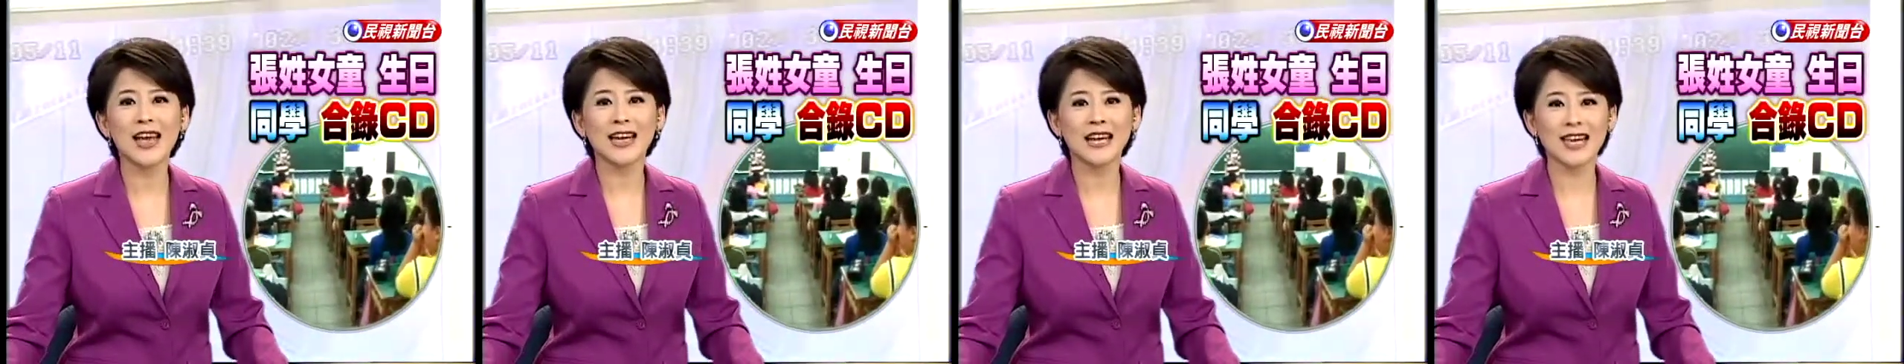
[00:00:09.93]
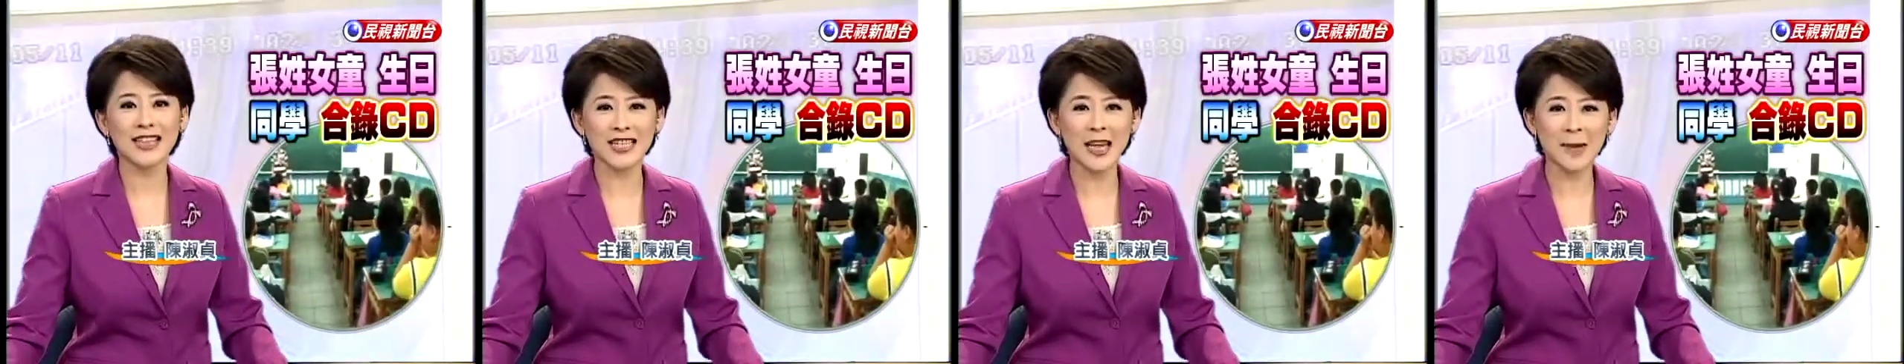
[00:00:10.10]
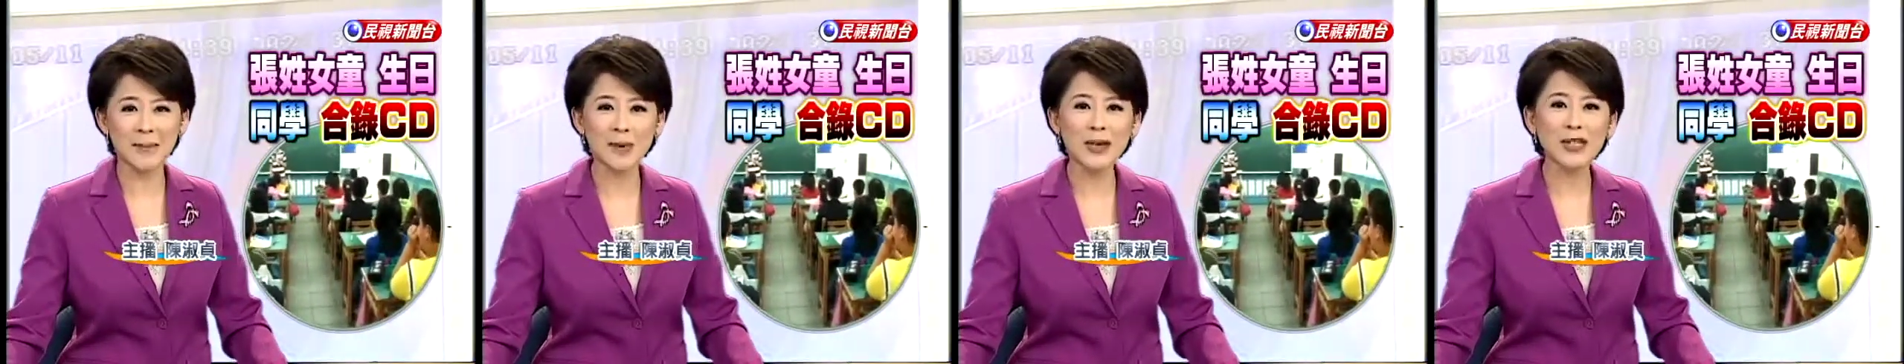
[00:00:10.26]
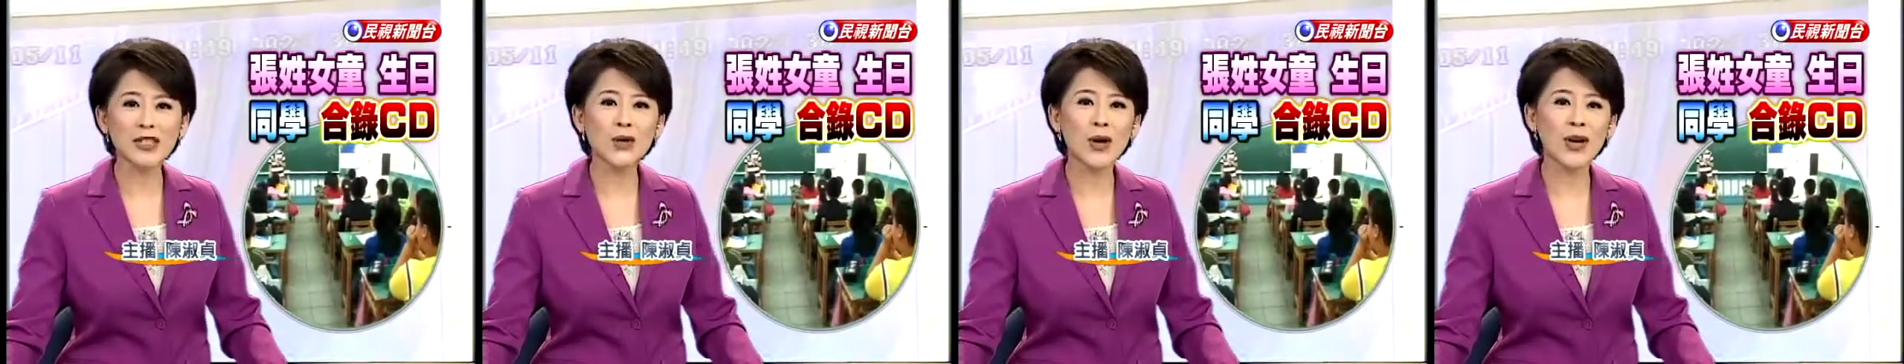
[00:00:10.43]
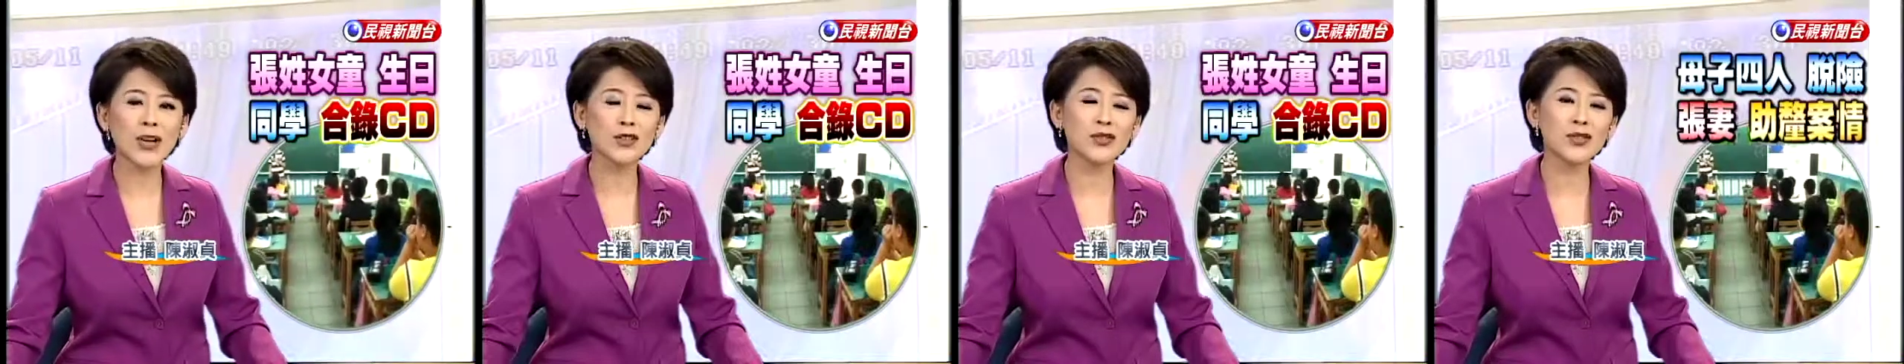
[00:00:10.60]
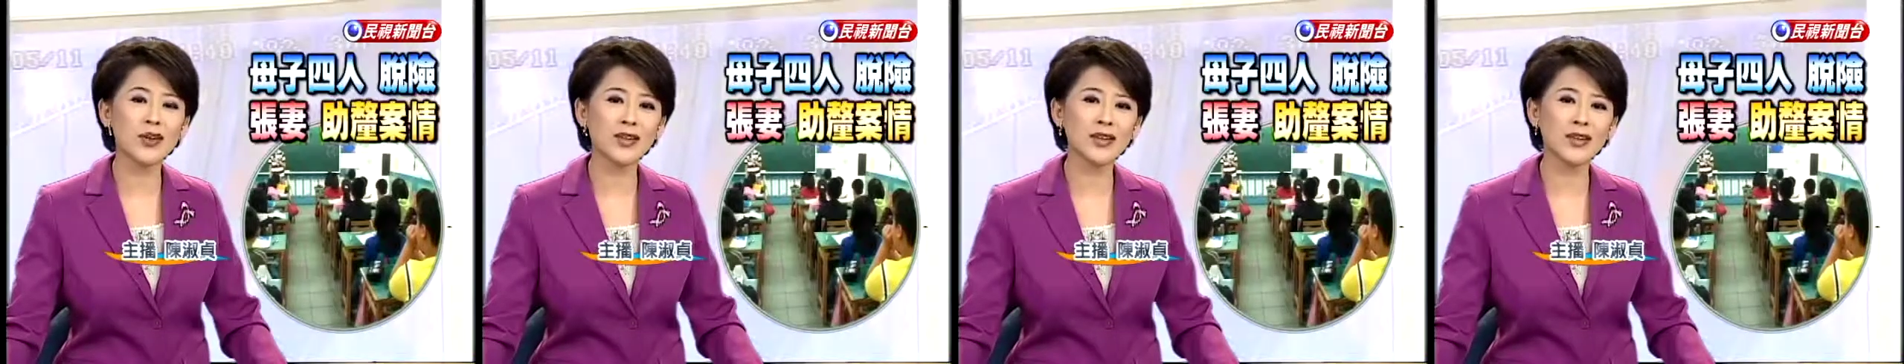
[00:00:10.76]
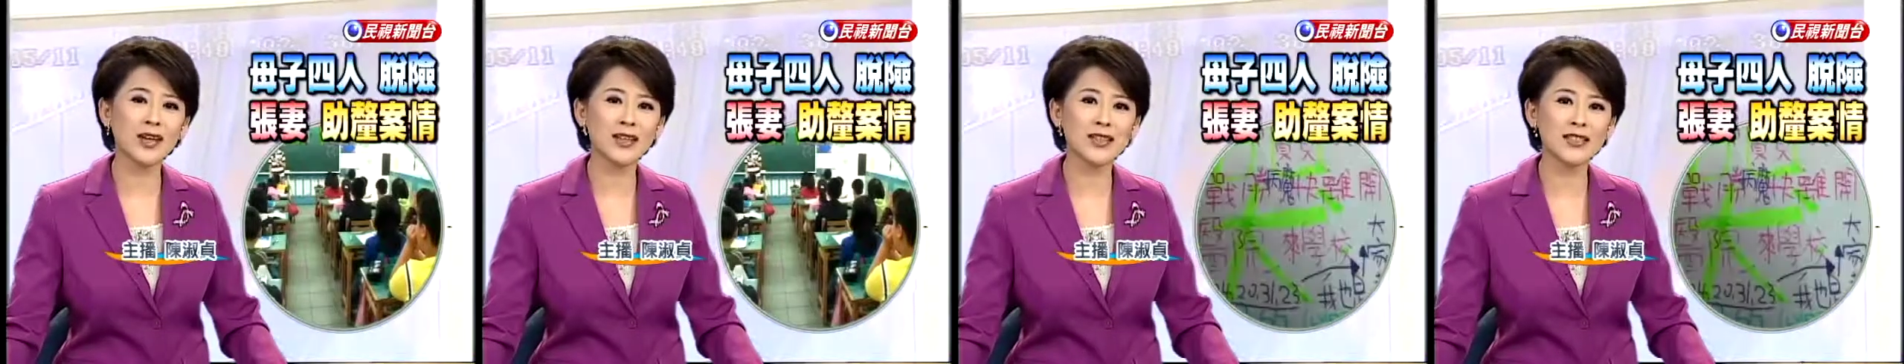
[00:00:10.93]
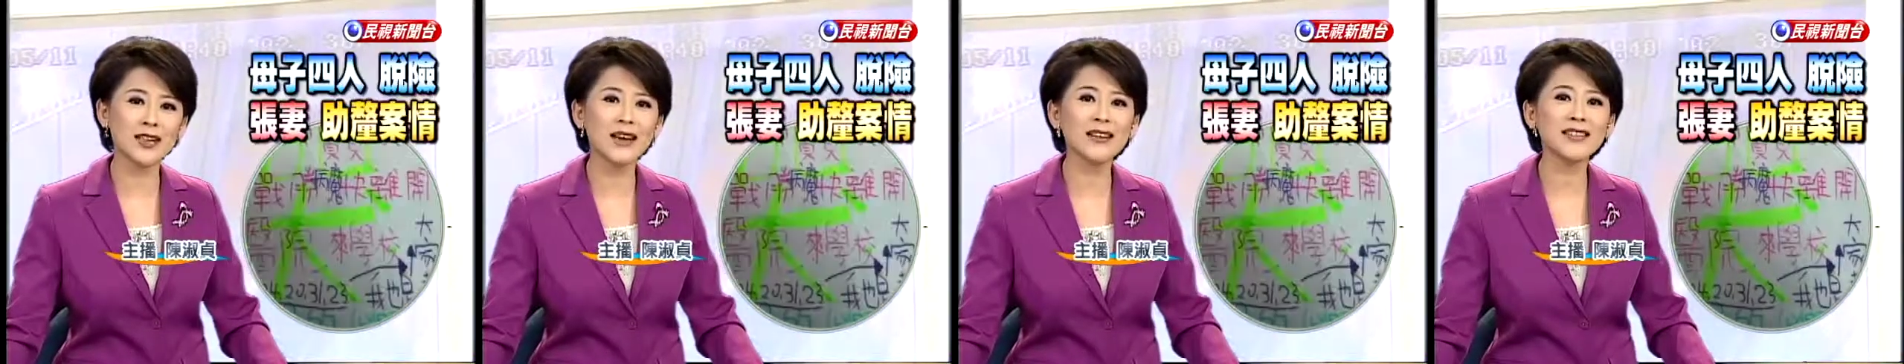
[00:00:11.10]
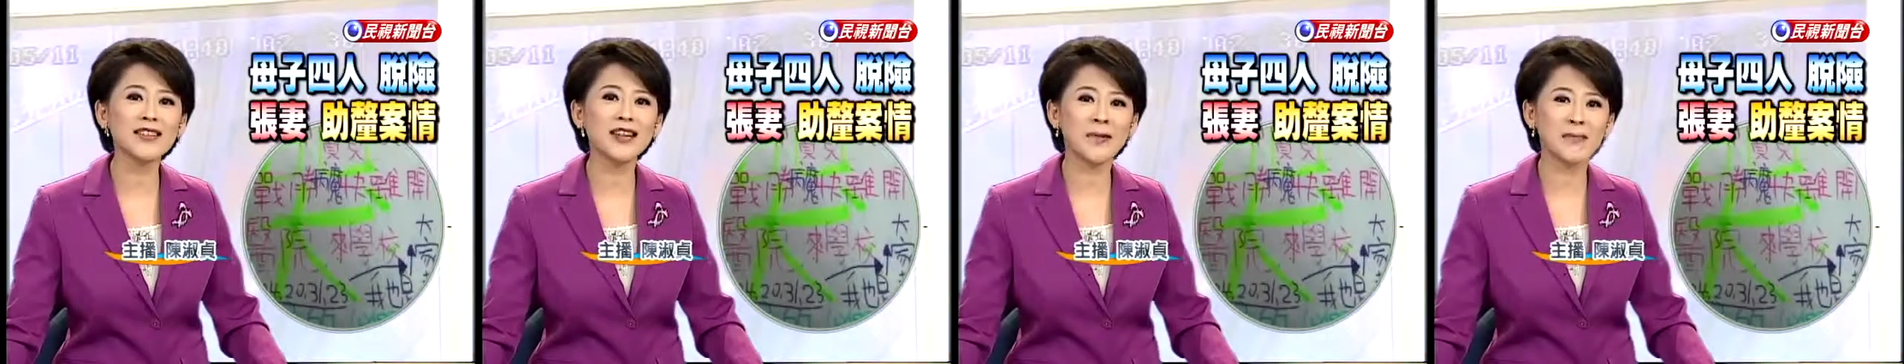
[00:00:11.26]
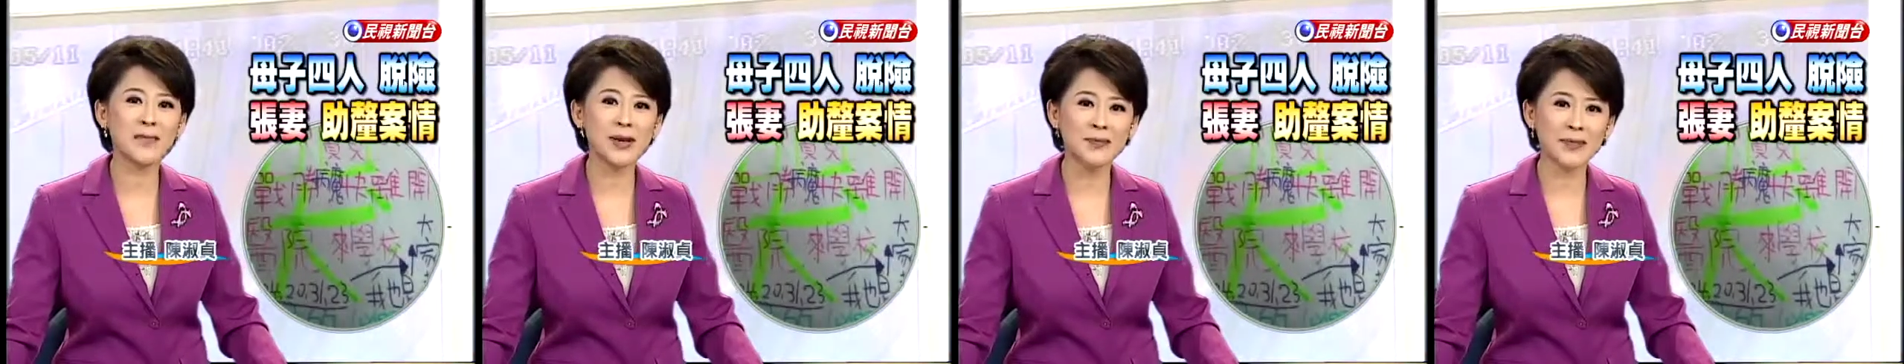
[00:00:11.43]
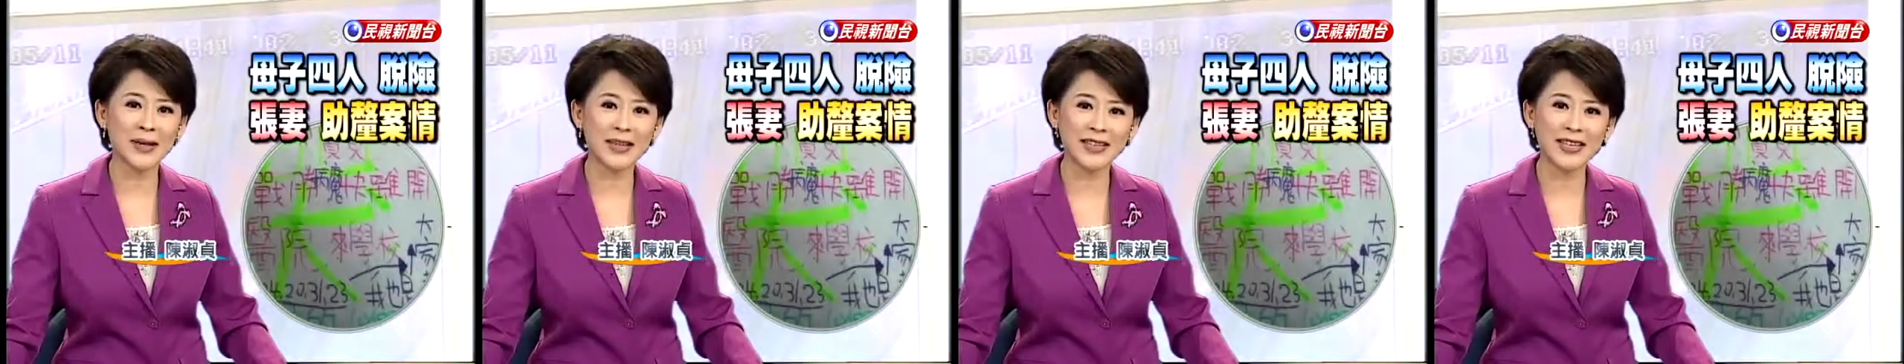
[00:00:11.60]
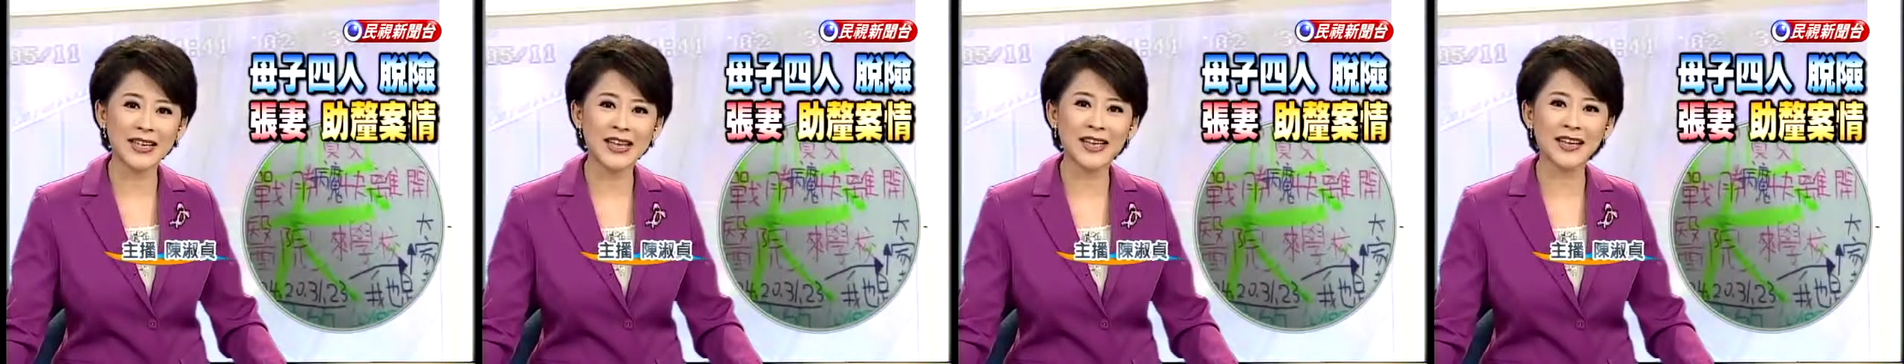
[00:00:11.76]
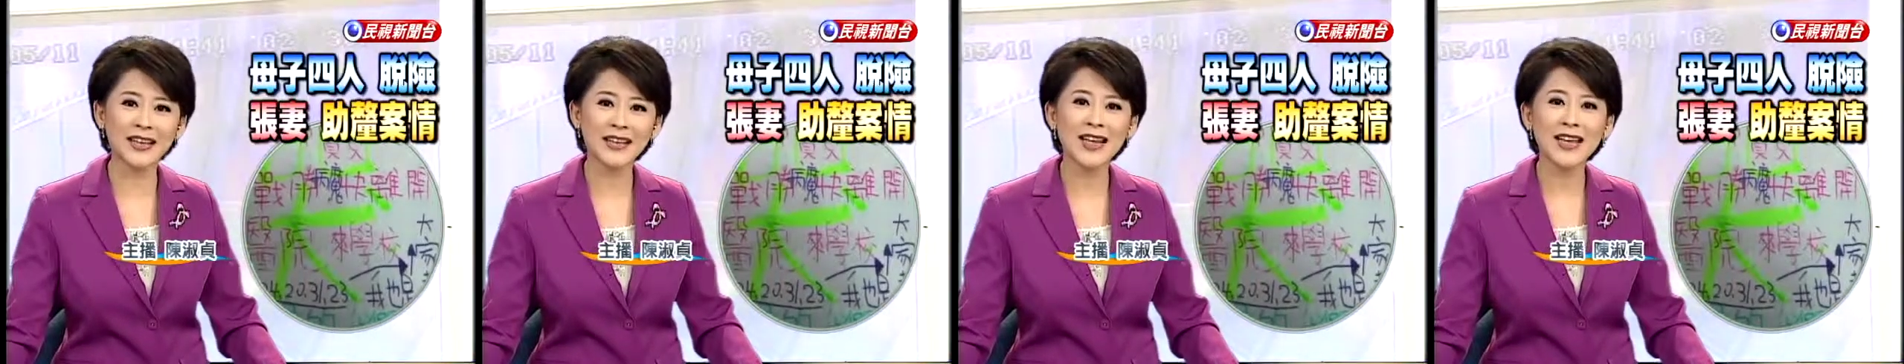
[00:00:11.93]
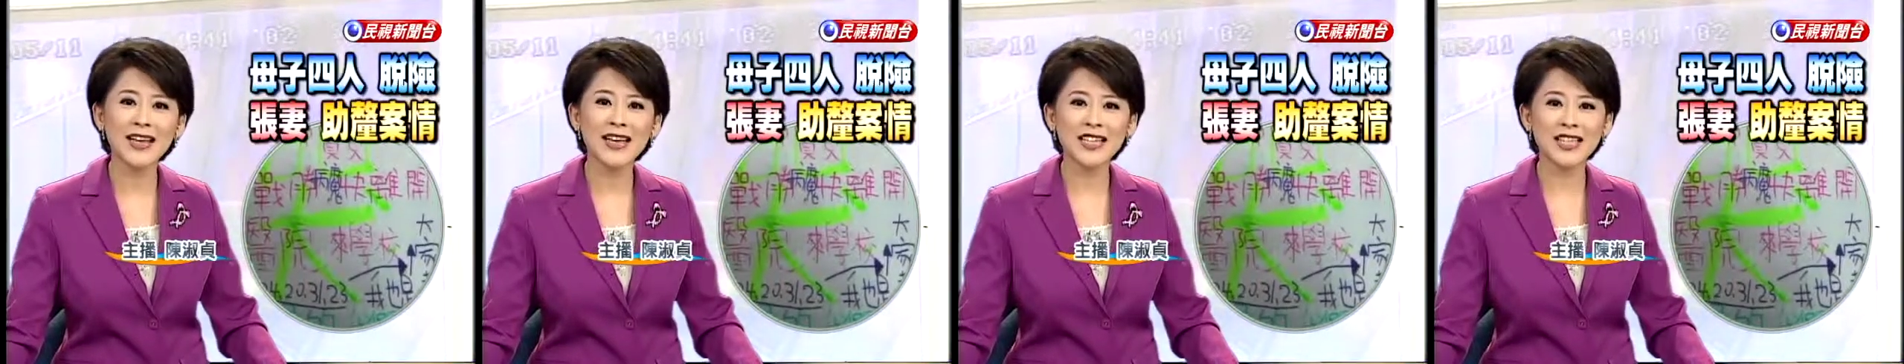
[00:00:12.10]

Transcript: 给在病床上的张小妹妹听，